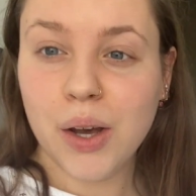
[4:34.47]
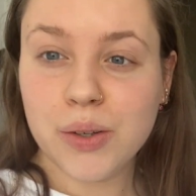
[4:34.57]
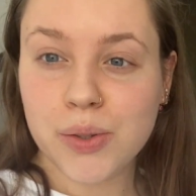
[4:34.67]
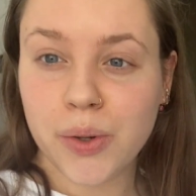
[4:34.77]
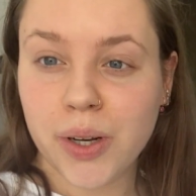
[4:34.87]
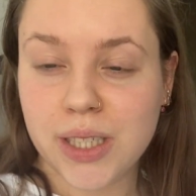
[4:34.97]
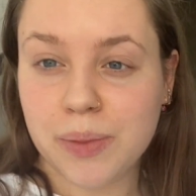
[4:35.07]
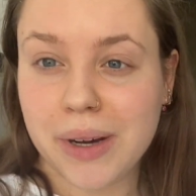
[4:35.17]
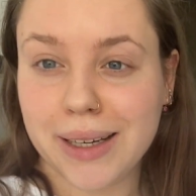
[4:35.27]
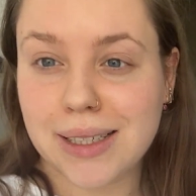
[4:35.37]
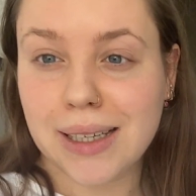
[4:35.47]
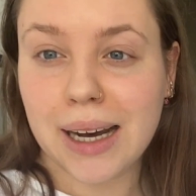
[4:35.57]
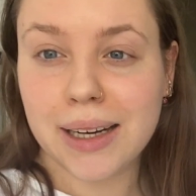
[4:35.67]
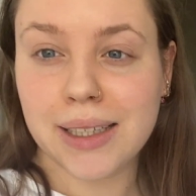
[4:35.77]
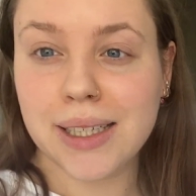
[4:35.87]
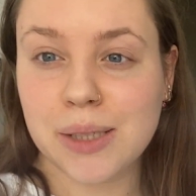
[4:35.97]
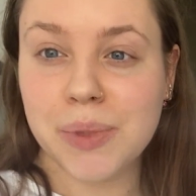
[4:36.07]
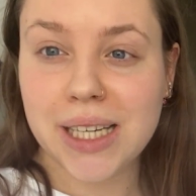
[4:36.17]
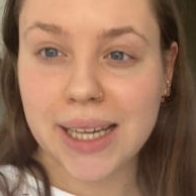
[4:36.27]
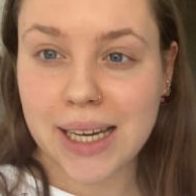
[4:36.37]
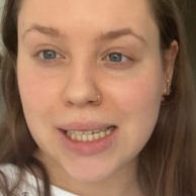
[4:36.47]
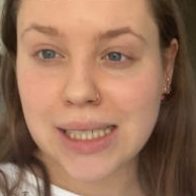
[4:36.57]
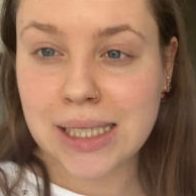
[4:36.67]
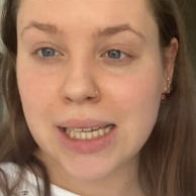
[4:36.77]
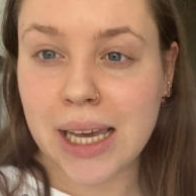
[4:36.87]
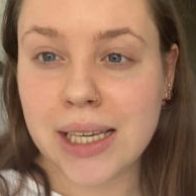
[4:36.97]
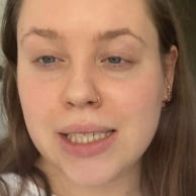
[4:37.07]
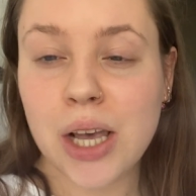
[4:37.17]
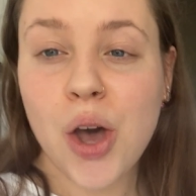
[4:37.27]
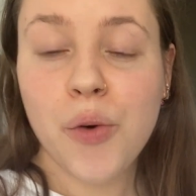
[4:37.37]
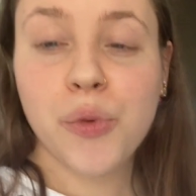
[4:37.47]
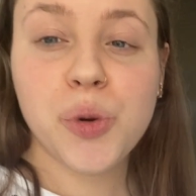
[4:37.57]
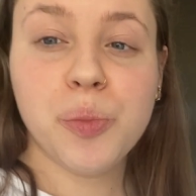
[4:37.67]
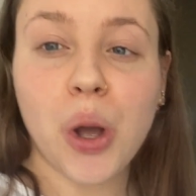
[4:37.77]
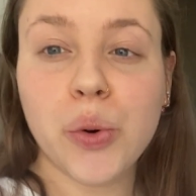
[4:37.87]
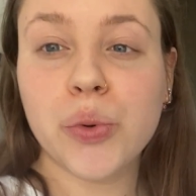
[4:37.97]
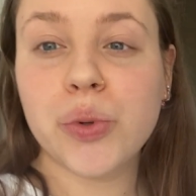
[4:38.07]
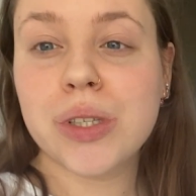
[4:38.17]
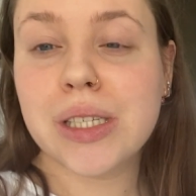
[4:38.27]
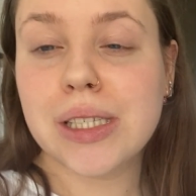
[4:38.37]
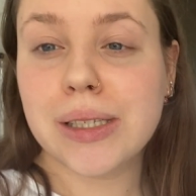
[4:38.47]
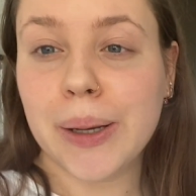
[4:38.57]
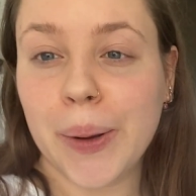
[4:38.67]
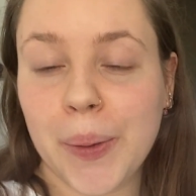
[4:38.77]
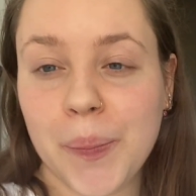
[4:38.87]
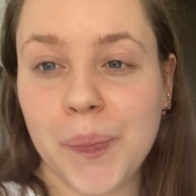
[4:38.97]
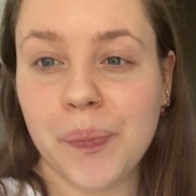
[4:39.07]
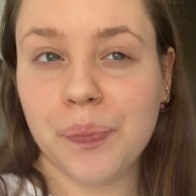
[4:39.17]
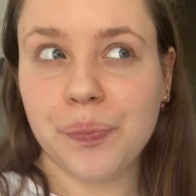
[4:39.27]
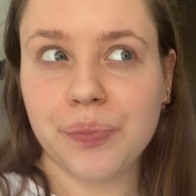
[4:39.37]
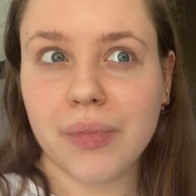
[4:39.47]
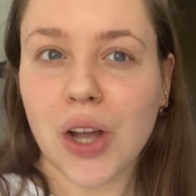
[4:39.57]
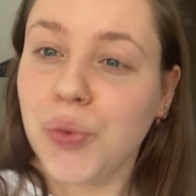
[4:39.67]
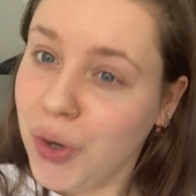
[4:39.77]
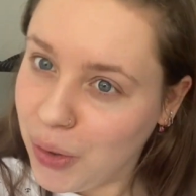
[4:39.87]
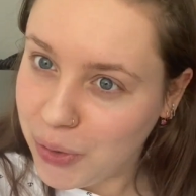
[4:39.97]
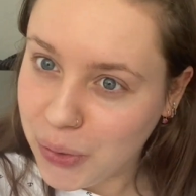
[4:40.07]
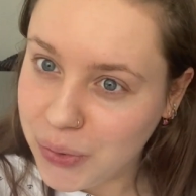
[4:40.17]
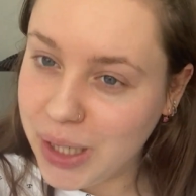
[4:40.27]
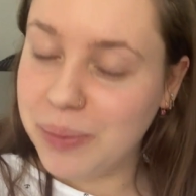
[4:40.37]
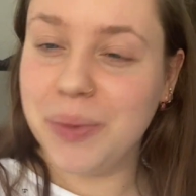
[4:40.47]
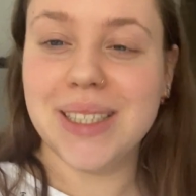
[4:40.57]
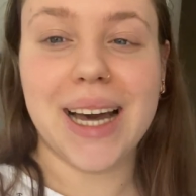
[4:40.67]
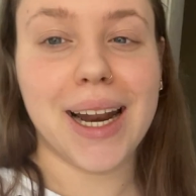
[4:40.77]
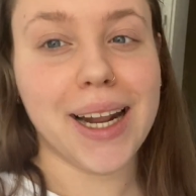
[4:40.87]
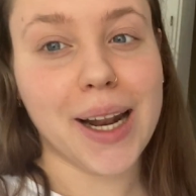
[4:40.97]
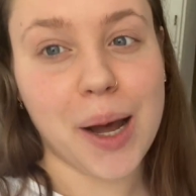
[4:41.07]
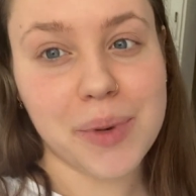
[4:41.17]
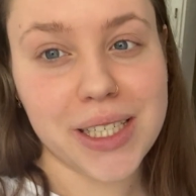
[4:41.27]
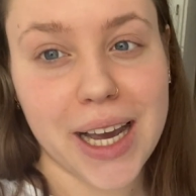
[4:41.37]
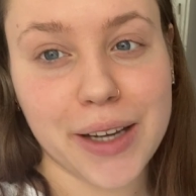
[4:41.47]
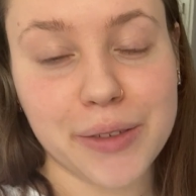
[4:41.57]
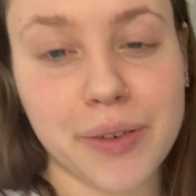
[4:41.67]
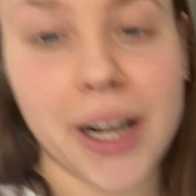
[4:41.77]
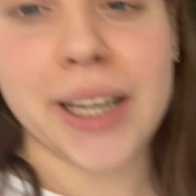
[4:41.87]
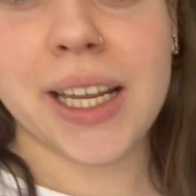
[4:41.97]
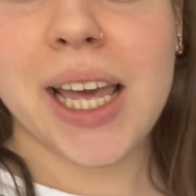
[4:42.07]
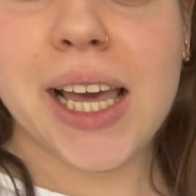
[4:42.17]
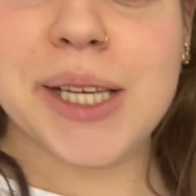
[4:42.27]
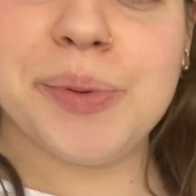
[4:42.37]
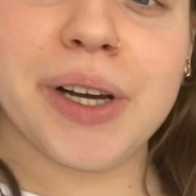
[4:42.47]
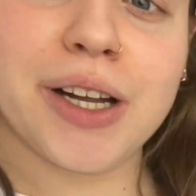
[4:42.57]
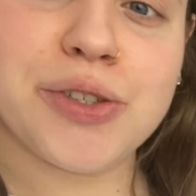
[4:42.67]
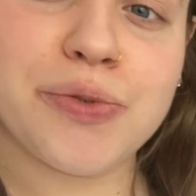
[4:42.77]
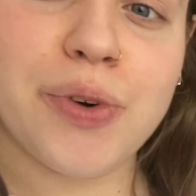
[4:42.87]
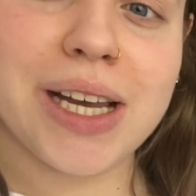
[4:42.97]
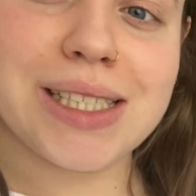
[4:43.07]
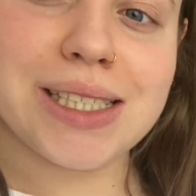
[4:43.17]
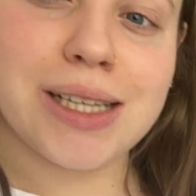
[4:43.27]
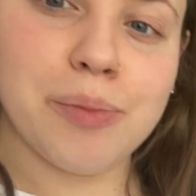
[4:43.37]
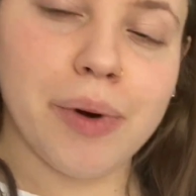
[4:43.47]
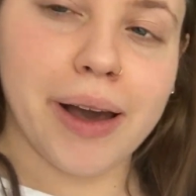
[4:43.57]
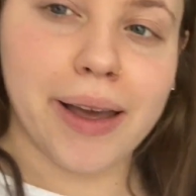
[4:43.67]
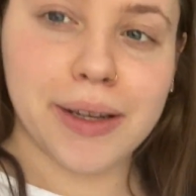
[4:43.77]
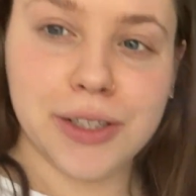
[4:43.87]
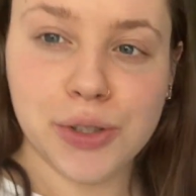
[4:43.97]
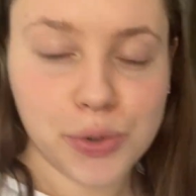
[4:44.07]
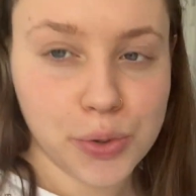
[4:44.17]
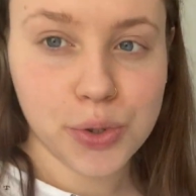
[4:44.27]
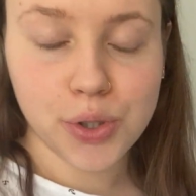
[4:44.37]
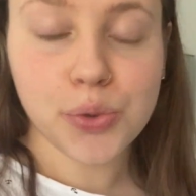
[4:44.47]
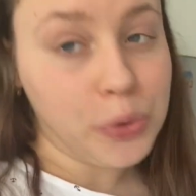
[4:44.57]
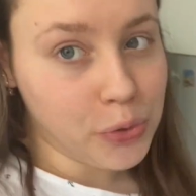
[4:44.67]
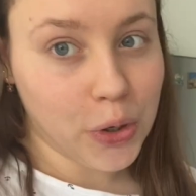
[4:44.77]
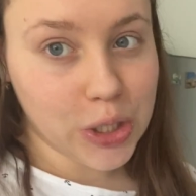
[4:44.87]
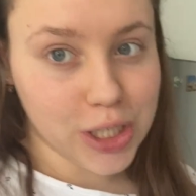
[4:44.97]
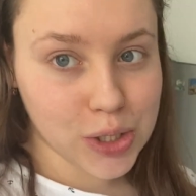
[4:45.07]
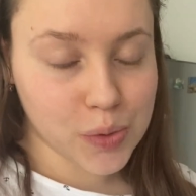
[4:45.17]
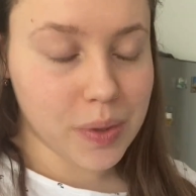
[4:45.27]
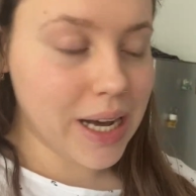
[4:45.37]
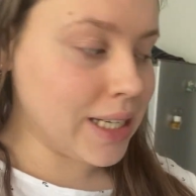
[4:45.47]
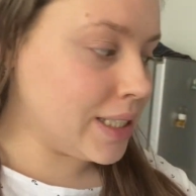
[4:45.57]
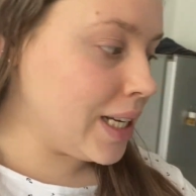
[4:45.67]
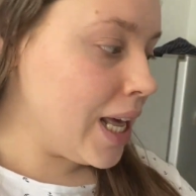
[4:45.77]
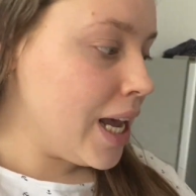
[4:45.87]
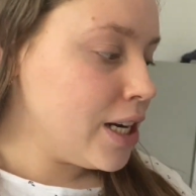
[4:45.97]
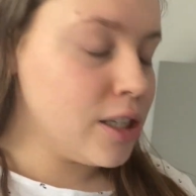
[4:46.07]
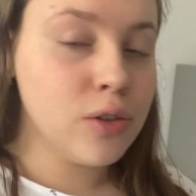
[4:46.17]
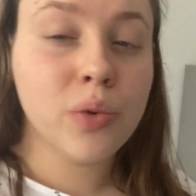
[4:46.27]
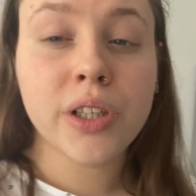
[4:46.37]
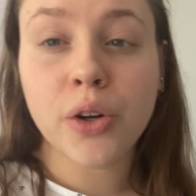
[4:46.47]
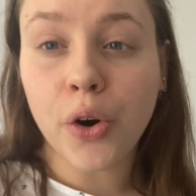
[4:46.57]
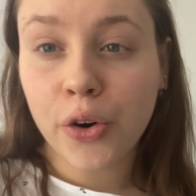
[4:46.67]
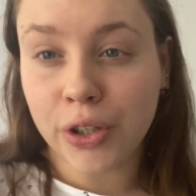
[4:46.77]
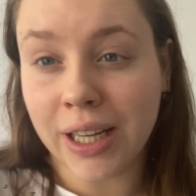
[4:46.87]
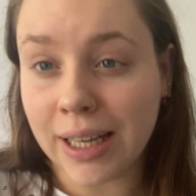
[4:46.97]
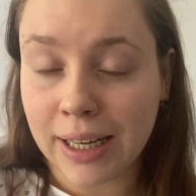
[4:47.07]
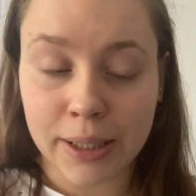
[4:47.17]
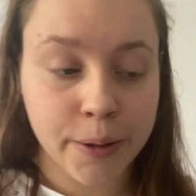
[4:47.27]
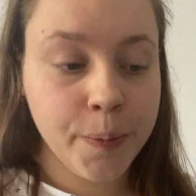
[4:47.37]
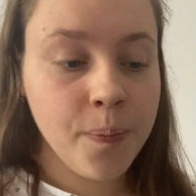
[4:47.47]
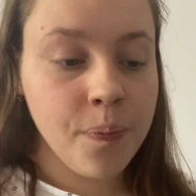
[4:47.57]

So Leute, ich mache jetzt gerade das Mittagessen. Es wird bei uns ähm, Nudelauflauf geben. Mir ist gerade der Name nicht eingefallen. Ich bin gerade schon fleißig dabei, die Küche unordentlich zu machen. Die Nudeln kochen gerade.